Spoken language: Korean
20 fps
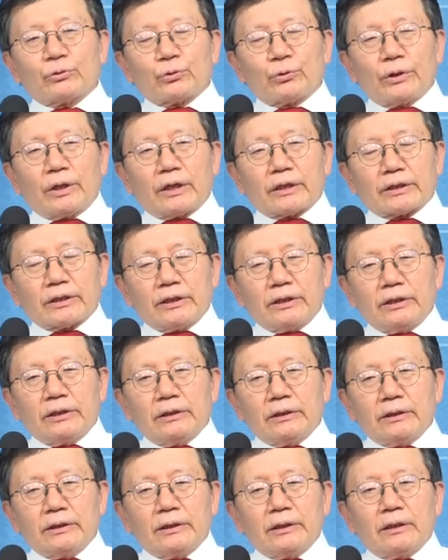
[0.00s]
조약에
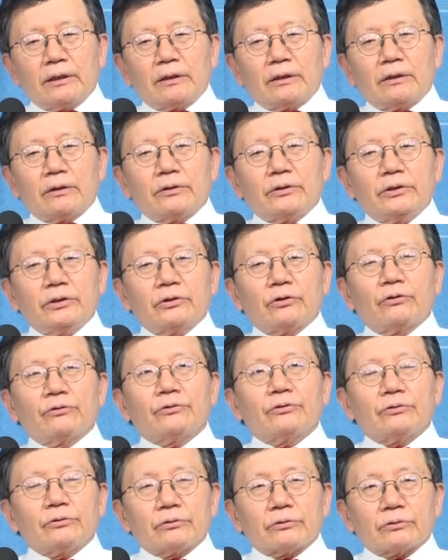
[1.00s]

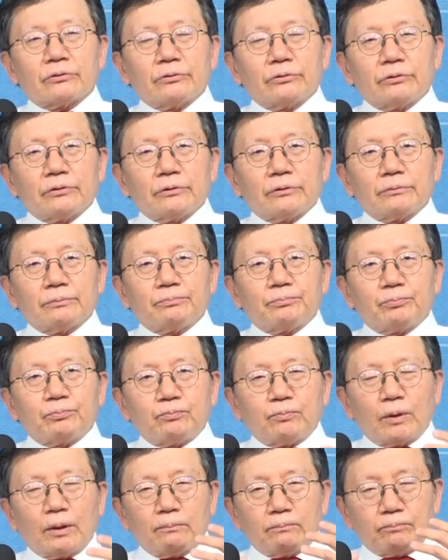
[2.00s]
이런 그
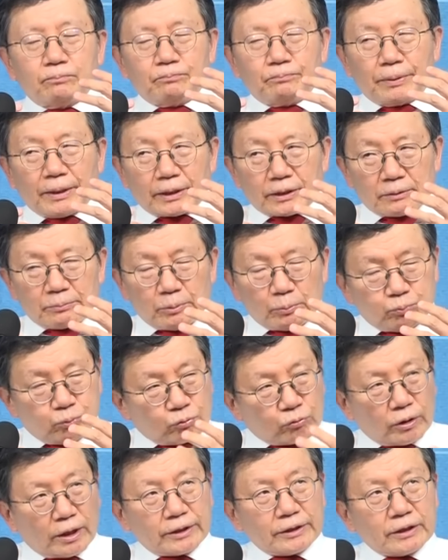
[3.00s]
뭐 말하자면
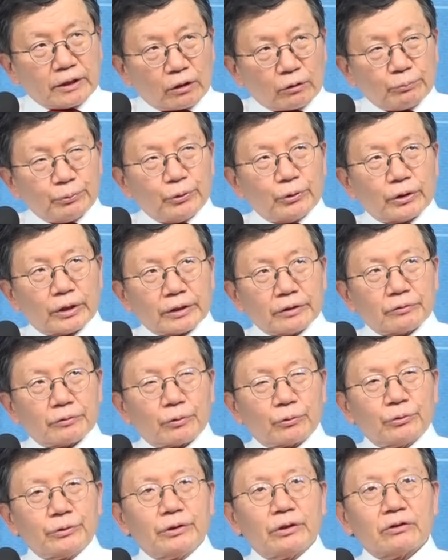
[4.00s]
부관이라고 표현하기
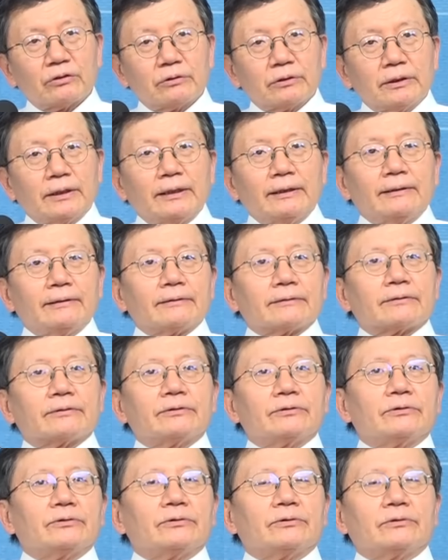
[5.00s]
그렇고 이런
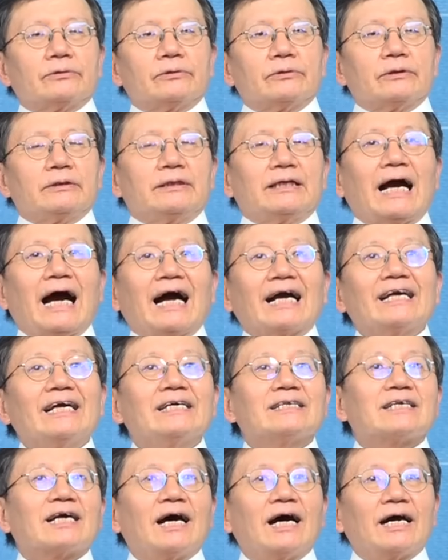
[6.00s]
그
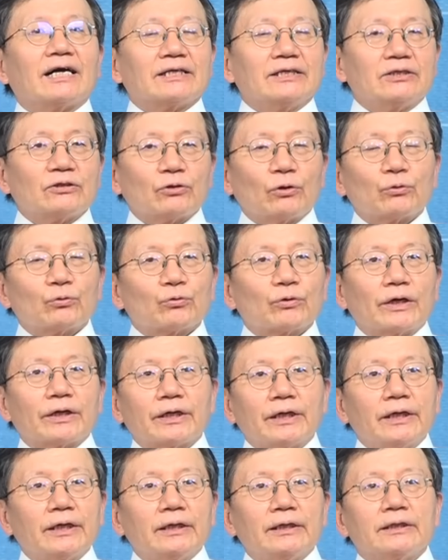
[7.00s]
양해 사항이 서로
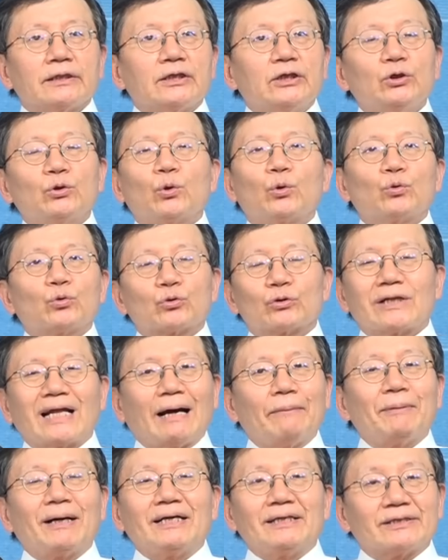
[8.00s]
간에 기록으로
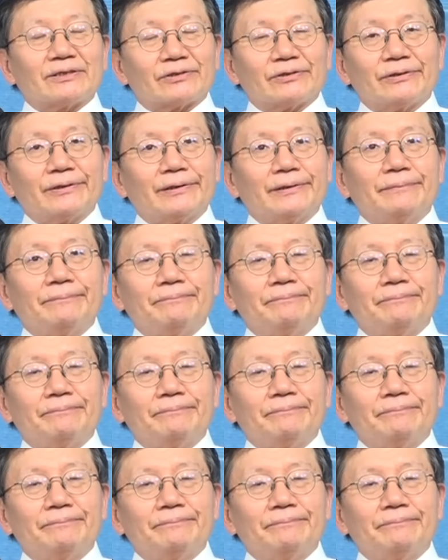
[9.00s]
남아 있어요.